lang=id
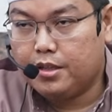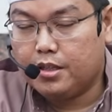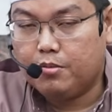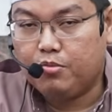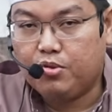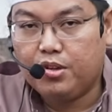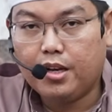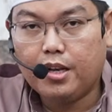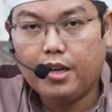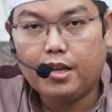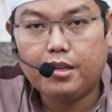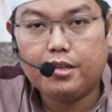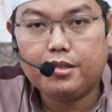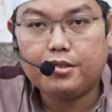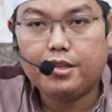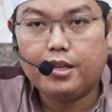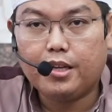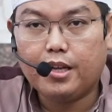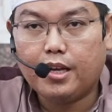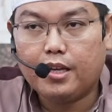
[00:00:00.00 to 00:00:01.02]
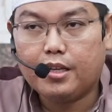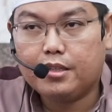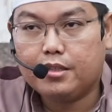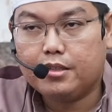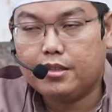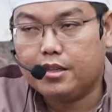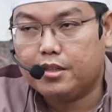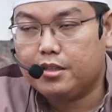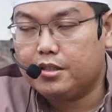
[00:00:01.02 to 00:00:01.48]
Namun dia adalah istilah
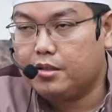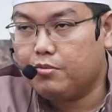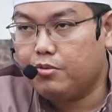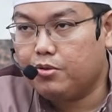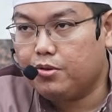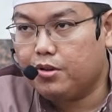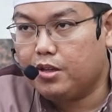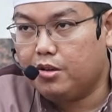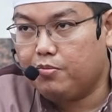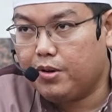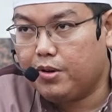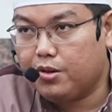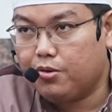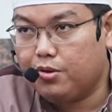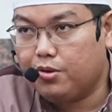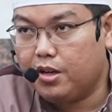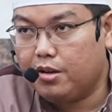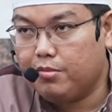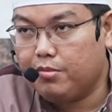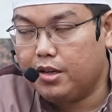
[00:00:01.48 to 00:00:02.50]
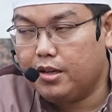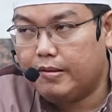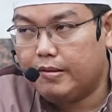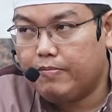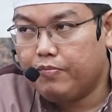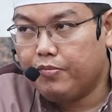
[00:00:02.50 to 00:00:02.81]
yang disebut oleh para ulama